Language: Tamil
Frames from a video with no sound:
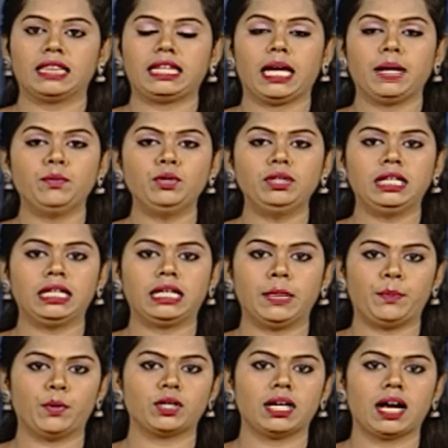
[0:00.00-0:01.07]

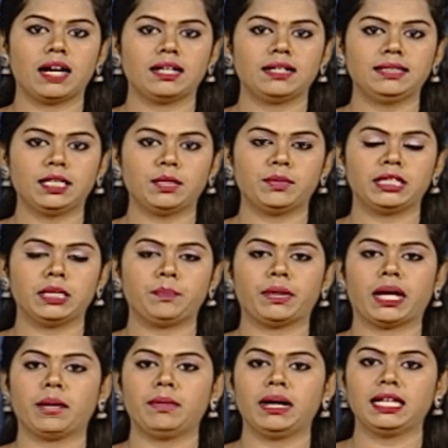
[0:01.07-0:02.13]
தேமுதிக பொருளாளர் திருமதி
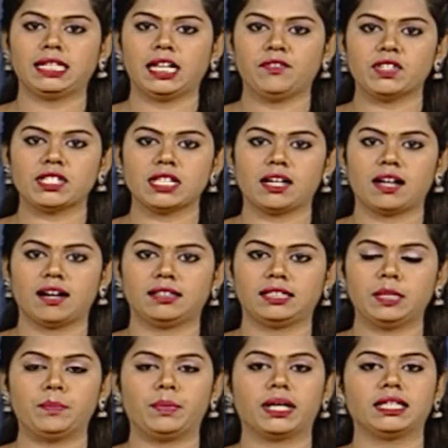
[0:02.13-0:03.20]
பிரேமலதா
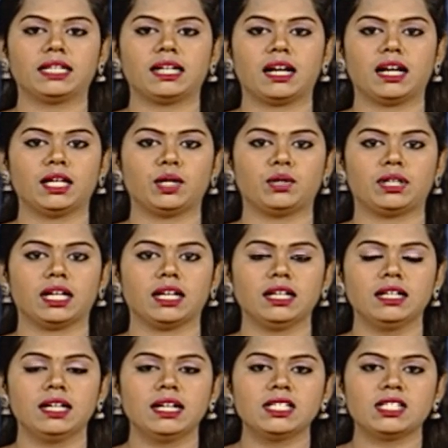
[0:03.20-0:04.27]
விஜயகாந்தின் பிறந்த நாளையொட்டி
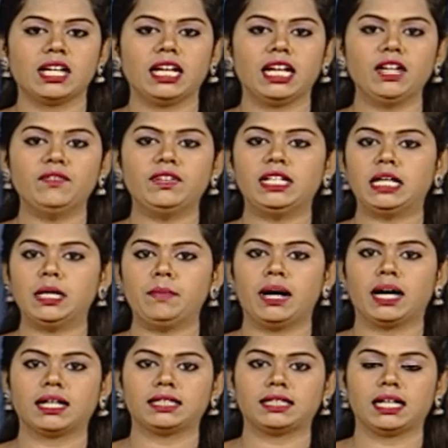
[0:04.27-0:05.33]
சென்னை
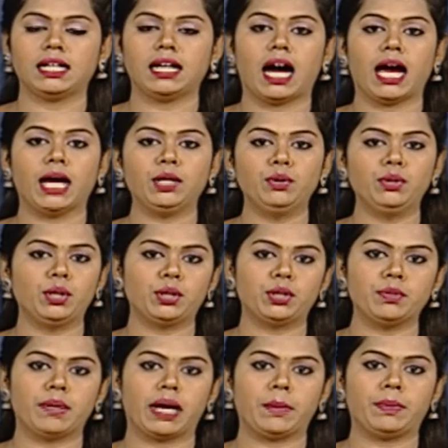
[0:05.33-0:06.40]
விருகம்பாக்கத்தில்
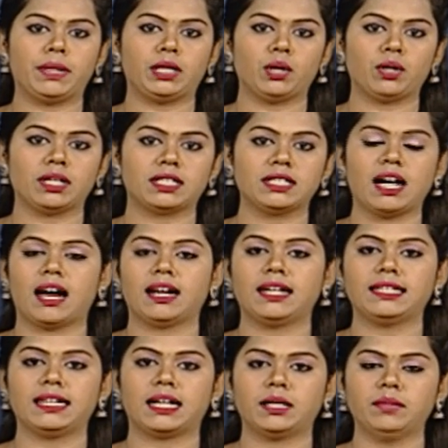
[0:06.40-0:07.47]
ஐநூற்றுக்கும் மேற்பட்டோருக்கு
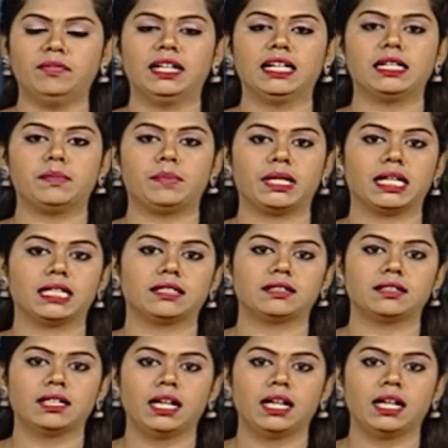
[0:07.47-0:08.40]
அன்னதானம் வழங்கப்பட்டது